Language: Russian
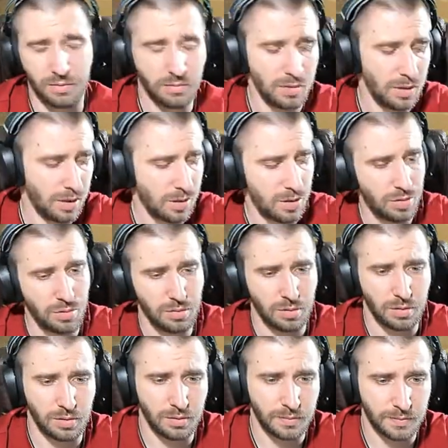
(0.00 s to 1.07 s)
его не
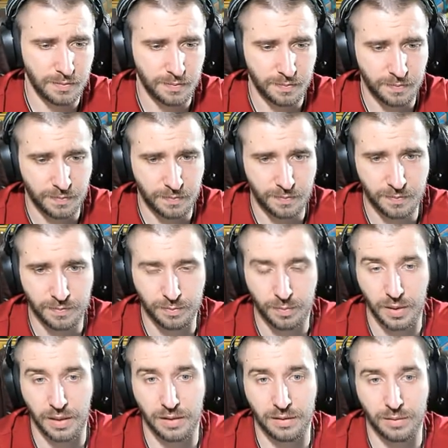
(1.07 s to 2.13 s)
качнет.
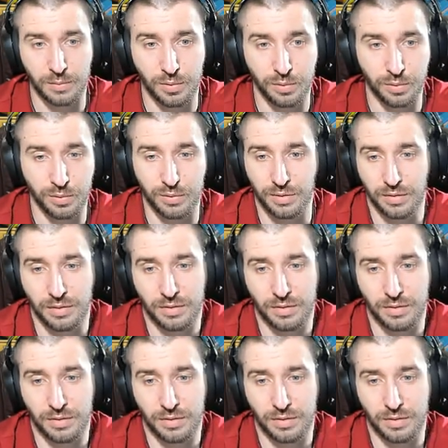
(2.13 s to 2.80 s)
Поэтому тут